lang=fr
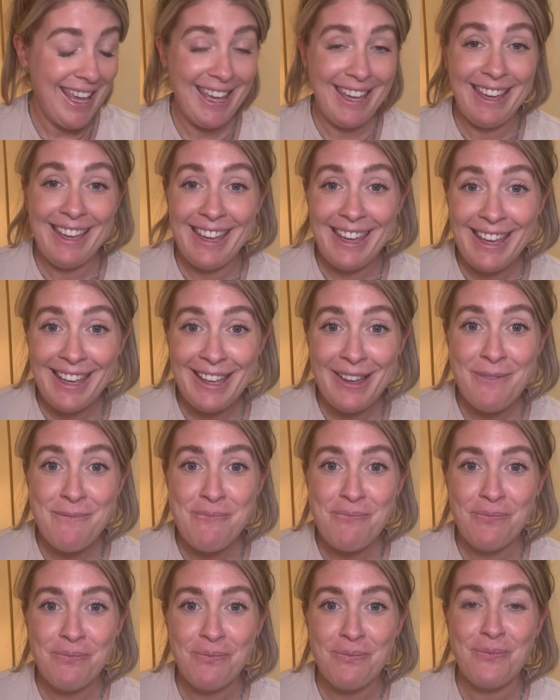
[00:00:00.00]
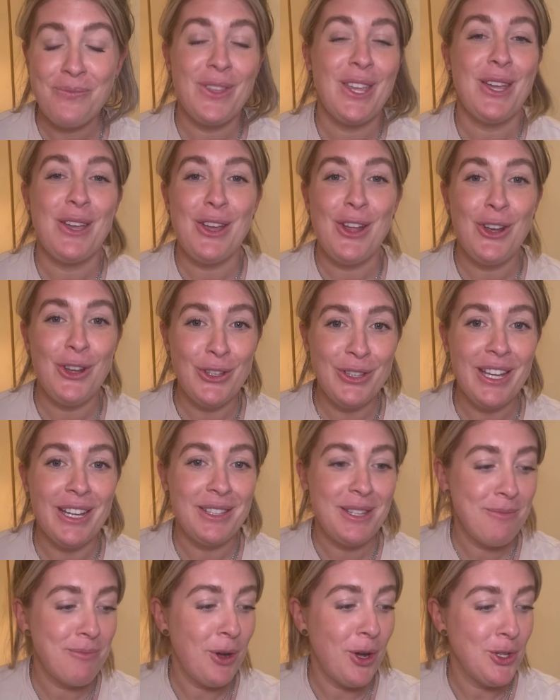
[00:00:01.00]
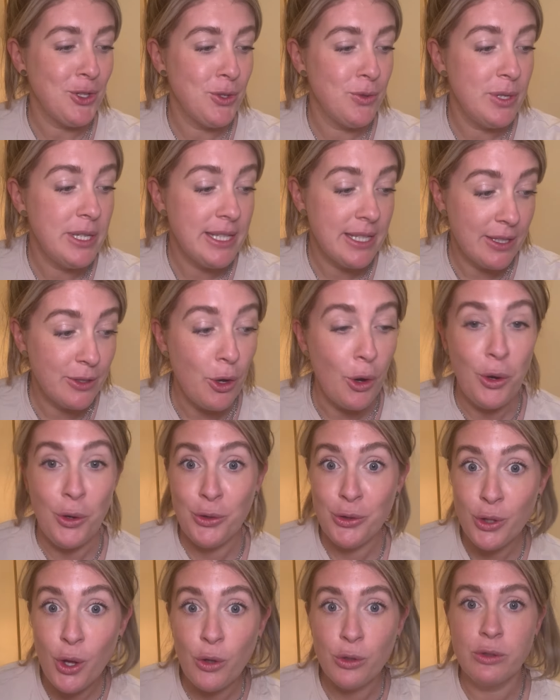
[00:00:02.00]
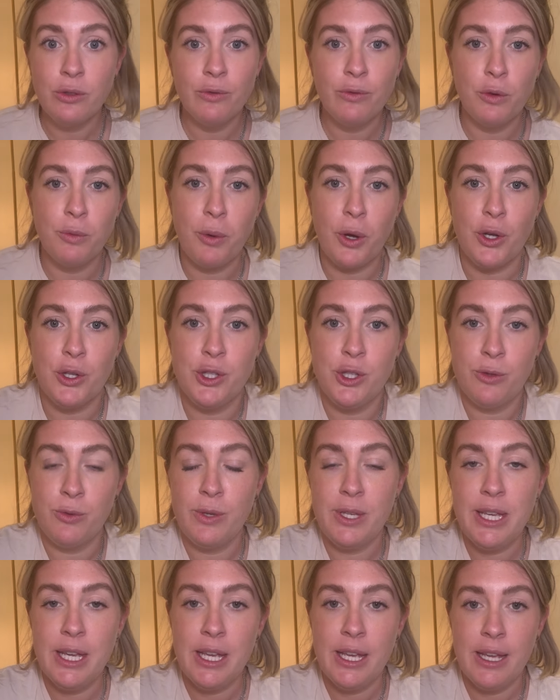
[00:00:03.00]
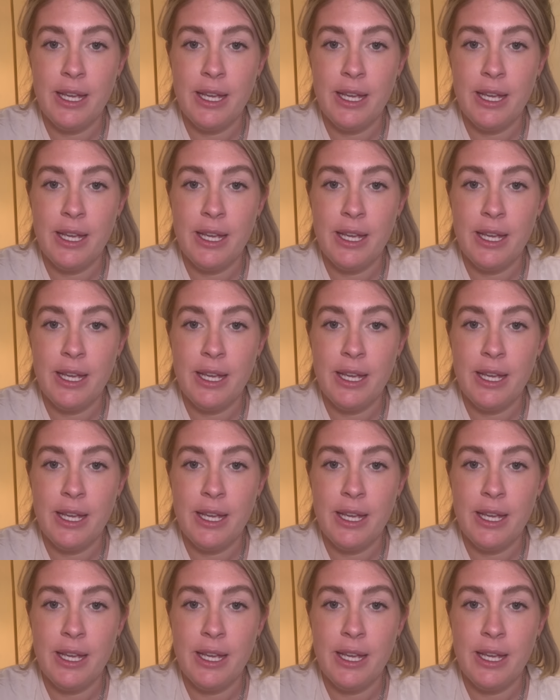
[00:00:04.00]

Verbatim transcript: Et le dernier produit, c'est un autre nouveau produit.